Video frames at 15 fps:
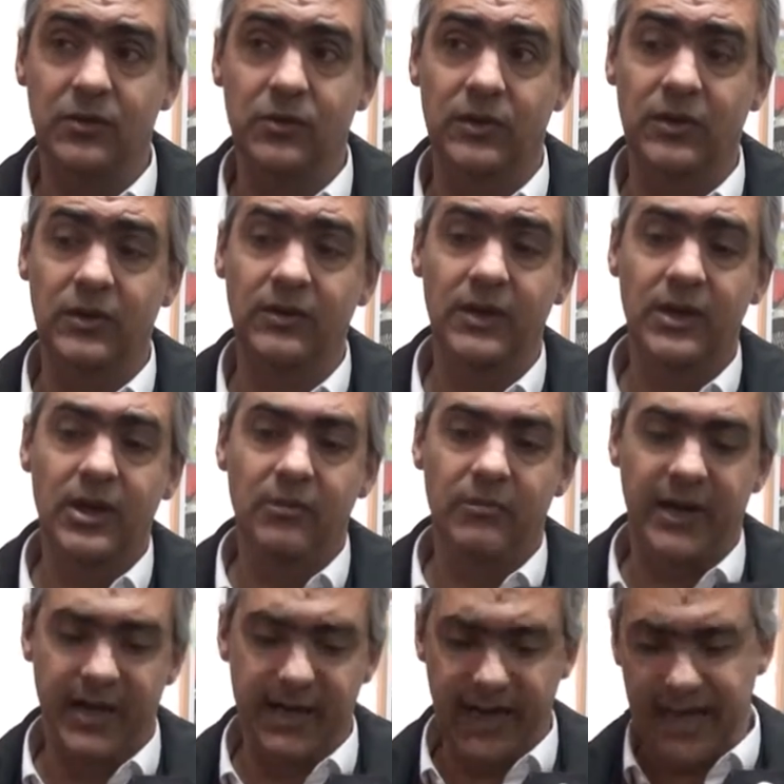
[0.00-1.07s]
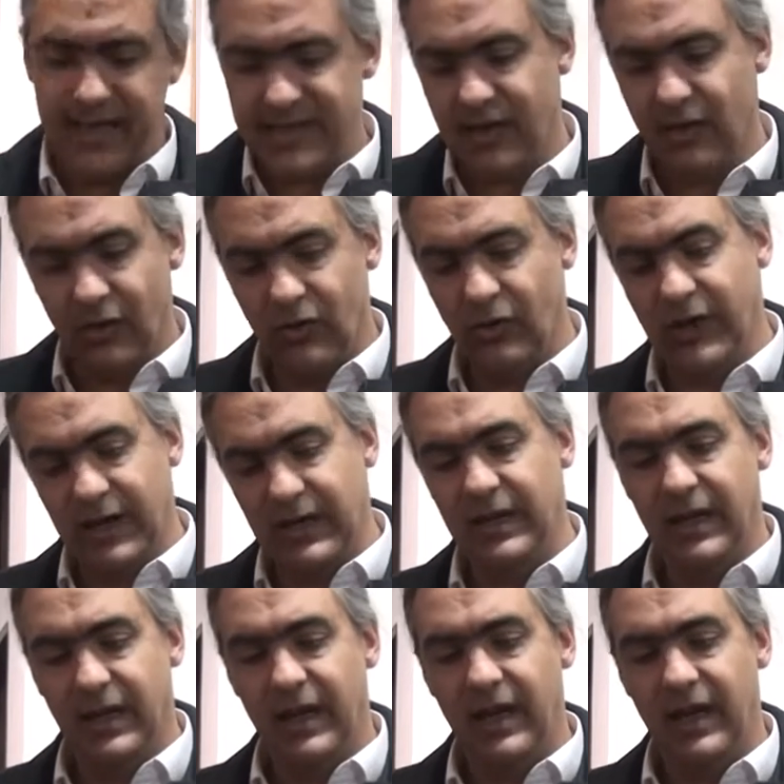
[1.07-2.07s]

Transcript: O'Connor para que ahí se coloquen